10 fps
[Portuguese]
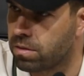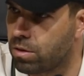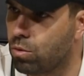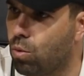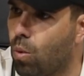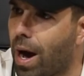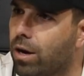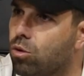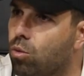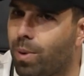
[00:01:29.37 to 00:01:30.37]
Ser o
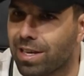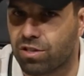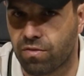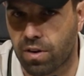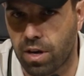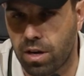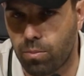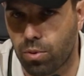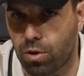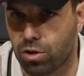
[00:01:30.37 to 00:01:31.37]
ano do Passos
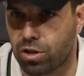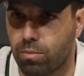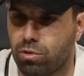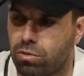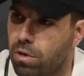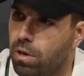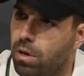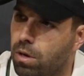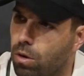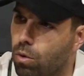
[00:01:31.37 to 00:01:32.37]
Ferreira, porque nós estamos
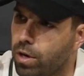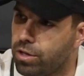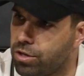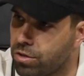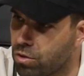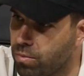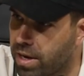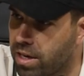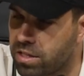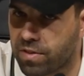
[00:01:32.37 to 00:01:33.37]
longe de
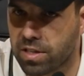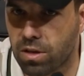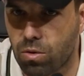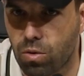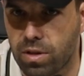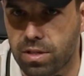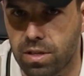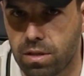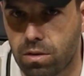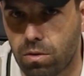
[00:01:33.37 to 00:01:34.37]
uma classificação
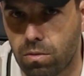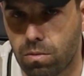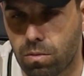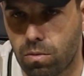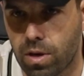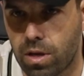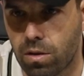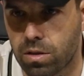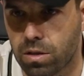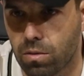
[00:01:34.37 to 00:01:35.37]
condizente com, com
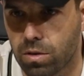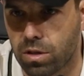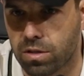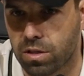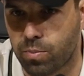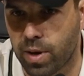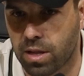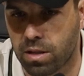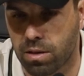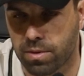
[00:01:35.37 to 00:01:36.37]
aquilo que são as nossas
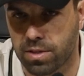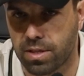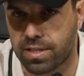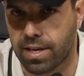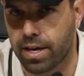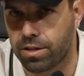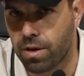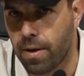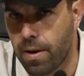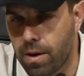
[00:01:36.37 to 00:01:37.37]
expectativas iniciais,